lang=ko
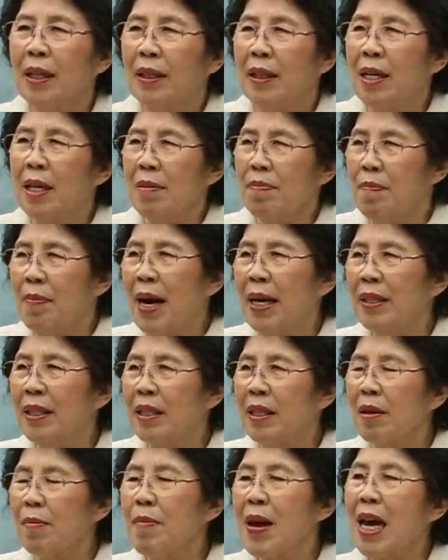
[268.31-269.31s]
이
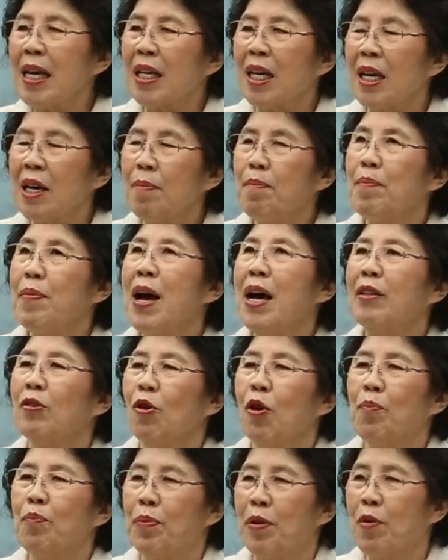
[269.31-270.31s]
말씀의 깊이와
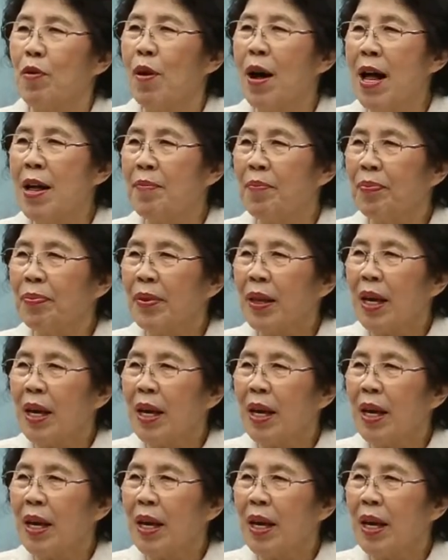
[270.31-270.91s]
높이와